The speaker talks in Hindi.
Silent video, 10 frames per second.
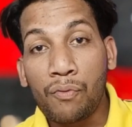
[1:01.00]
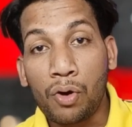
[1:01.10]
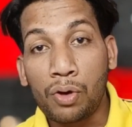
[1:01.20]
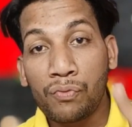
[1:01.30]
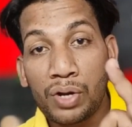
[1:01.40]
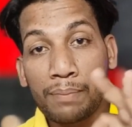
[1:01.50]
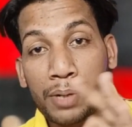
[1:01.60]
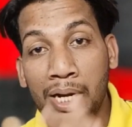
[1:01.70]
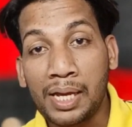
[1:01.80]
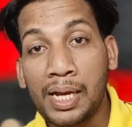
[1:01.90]
का फॉर्म
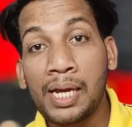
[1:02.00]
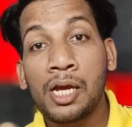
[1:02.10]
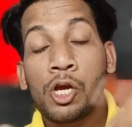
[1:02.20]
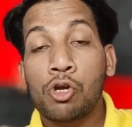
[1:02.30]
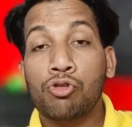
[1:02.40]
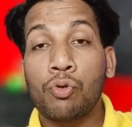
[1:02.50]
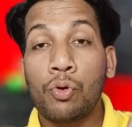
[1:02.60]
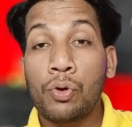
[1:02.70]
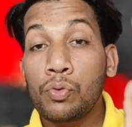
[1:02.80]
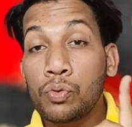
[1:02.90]
फिलअप करेंगे
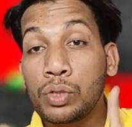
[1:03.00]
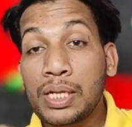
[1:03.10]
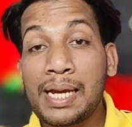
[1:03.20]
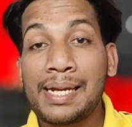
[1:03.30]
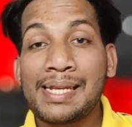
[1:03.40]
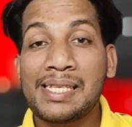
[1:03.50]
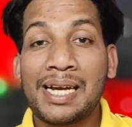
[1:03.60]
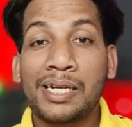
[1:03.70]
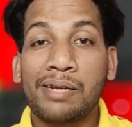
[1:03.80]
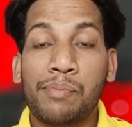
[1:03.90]
तो उनके
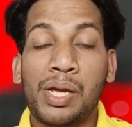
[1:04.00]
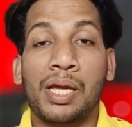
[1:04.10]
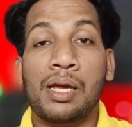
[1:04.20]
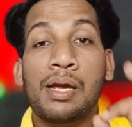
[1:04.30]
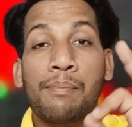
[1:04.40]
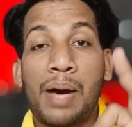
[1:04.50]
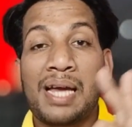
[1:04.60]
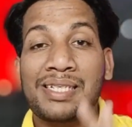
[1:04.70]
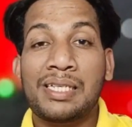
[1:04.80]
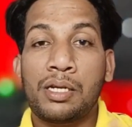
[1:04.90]
रिजल्ट में
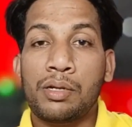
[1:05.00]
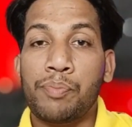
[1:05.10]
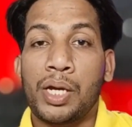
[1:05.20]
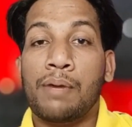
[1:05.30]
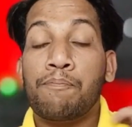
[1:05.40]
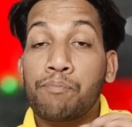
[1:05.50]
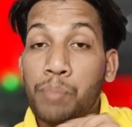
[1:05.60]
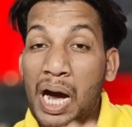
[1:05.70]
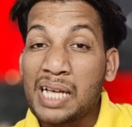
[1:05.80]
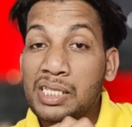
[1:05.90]
मार्कशीट में
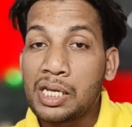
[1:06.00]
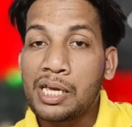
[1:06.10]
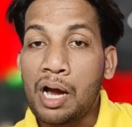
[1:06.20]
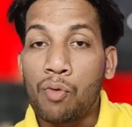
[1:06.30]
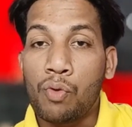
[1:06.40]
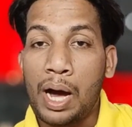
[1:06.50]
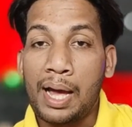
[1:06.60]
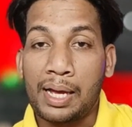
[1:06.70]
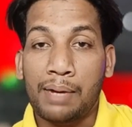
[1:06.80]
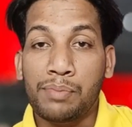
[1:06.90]
पास लिखा
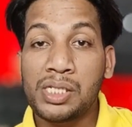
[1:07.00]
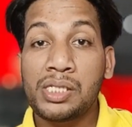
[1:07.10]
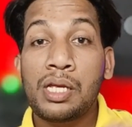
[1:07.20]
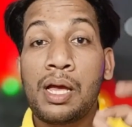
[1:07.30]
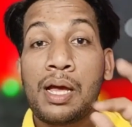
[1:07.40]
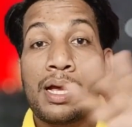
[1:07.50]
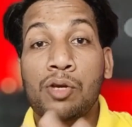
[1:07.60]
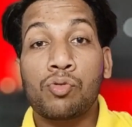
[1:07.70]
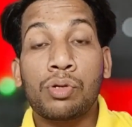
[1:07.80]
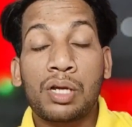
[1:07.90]
हुआ आएगा मीन्स
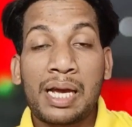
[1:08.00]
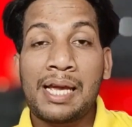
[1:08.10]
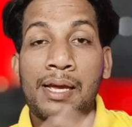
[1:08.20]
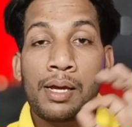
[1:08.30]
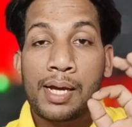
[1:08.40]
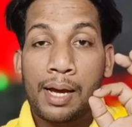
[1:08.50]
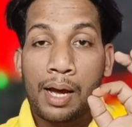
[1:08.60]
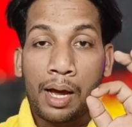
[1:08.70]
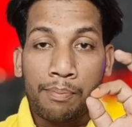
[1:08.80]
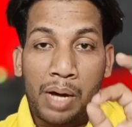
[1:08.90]
उनके
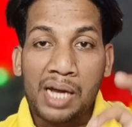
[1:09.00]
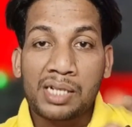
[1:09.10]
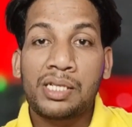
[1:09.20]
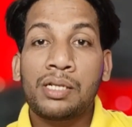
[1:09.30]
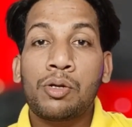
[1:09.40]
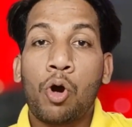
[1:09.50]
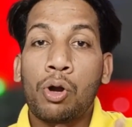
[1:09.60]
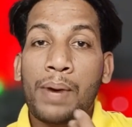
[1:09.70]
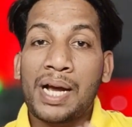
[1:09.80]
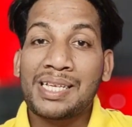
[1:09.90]
मार्कशीट
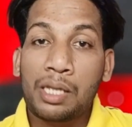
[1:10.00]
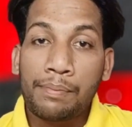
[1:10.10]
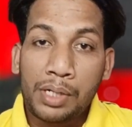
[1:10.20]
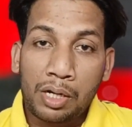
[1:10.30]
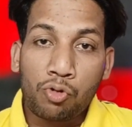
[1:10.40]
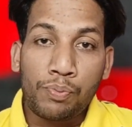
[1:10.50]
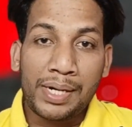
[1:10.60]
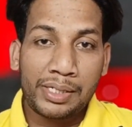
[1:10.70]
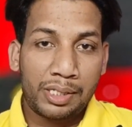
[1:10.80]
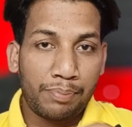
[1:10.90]
और बाकी सभी
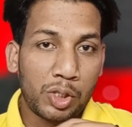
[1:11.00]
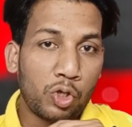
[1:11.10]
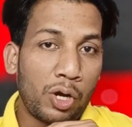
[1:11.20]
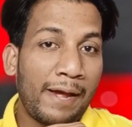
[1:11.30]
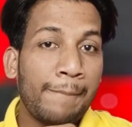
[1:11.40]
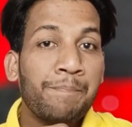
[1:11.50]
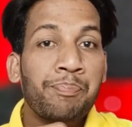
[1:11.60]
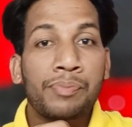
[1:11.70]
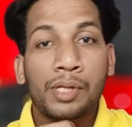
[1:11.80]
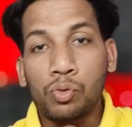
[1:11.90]
डॉक्यूमेंट्स में जो है
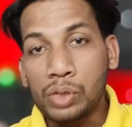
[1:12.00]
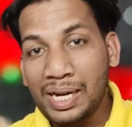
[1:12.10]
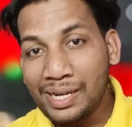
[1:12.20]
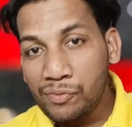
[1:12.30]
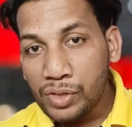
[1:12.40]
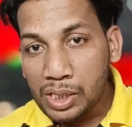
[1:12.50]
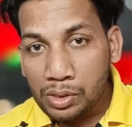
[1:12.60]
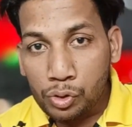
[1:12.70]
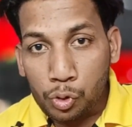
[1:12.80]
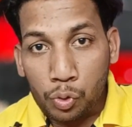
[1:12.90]
उनका
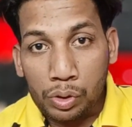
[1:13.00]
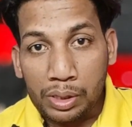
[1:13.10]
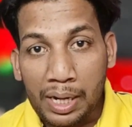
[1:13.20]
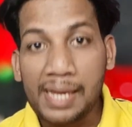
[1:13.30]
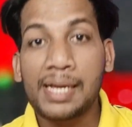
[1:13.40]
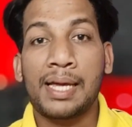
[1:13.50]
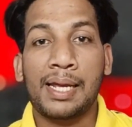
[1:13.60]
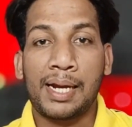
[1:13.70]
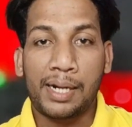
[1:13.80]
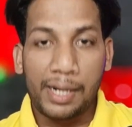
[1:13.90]
डिवीज़न शो नहीं
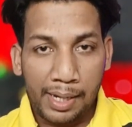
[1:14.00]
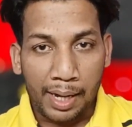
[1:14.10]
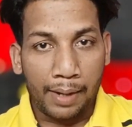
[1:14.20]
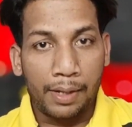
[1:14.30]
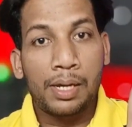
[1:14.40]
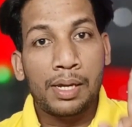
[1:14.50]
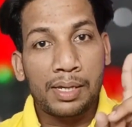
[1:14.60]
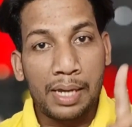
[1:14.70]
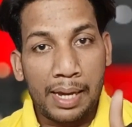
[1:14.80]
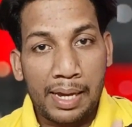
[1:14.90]
करेगा ठीक है
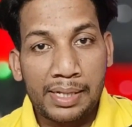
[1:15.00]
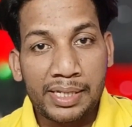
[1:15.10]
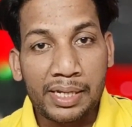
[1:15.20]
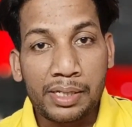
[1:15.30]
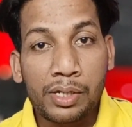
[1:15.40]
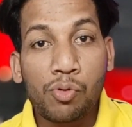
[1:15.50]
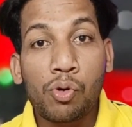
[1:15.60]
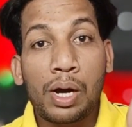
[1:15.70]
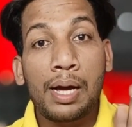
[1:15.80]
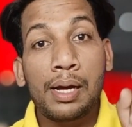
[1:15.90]
ये एक चेंजिंग
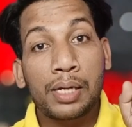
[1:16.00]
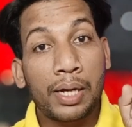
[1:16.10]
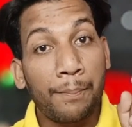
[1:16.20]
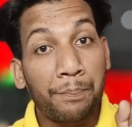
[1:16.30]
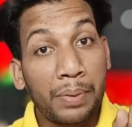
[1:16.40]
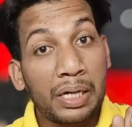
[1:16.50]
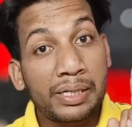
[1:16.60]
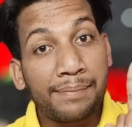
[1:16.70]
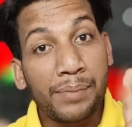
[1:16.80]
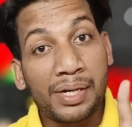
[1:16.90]
होगा
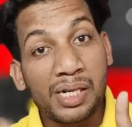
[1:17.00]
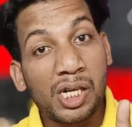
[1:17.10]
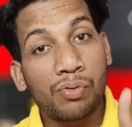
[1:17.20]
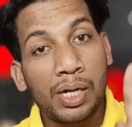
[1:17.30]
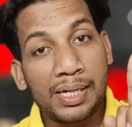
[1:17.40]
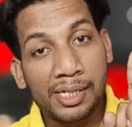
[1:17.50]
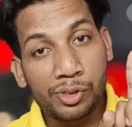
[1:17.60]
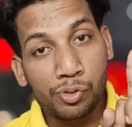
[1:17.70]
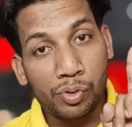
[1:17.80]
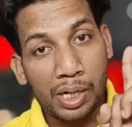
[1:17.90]
कंपार्टमेंटल वाले
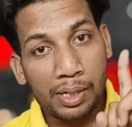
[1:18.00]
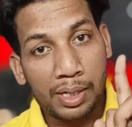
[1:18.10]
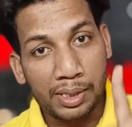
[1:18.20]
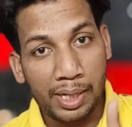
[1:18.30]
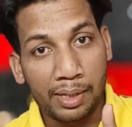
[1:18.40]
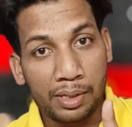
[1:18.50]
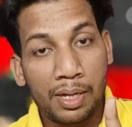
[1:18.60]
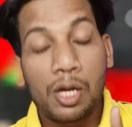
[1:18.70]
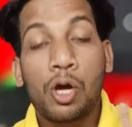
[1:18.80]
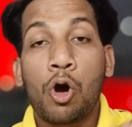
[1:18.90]
स्टूडेंट के
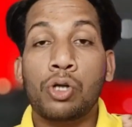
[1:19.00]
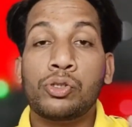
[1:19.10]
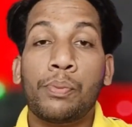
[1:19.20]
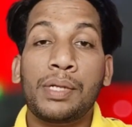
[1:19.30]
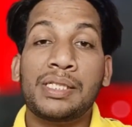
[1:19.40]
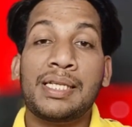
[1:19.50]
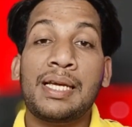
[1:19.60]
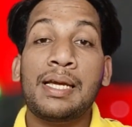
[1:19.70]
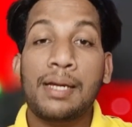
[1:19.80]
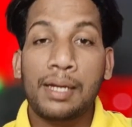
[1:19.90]
साथ और जो
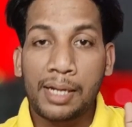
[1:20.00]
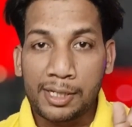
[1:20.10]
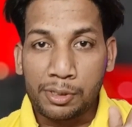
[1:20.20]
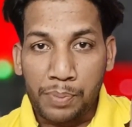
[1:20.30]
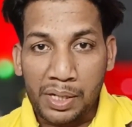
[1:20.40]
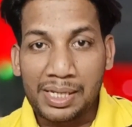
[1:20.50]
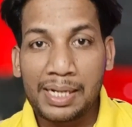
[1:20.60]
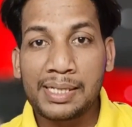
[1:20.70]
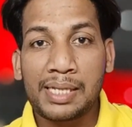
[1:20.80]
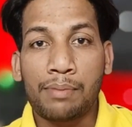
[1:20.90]
बच्चे
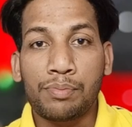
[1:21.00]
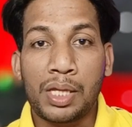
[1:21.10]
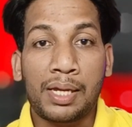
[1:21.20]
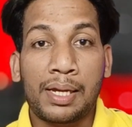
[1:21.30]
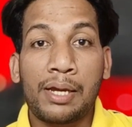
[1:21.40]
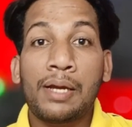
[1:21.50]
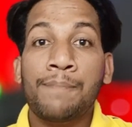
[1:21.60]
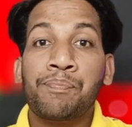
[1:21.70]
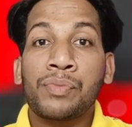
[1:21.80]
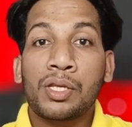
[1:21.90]
स्पेशल एग्जाम देंगे
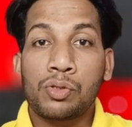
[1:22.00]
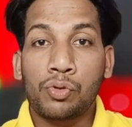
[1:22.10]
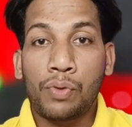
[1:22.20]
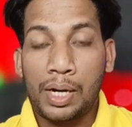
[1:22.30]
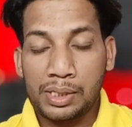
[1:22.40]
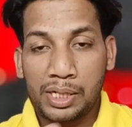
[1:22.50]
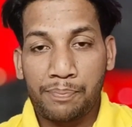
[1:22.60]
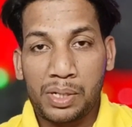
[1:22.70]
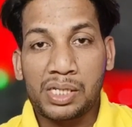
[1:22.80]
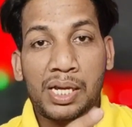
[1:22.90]
जो
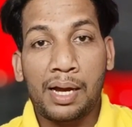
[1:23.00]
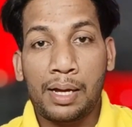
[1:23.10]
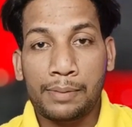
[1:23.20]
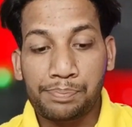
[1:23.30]
वार्षिक परीक्षा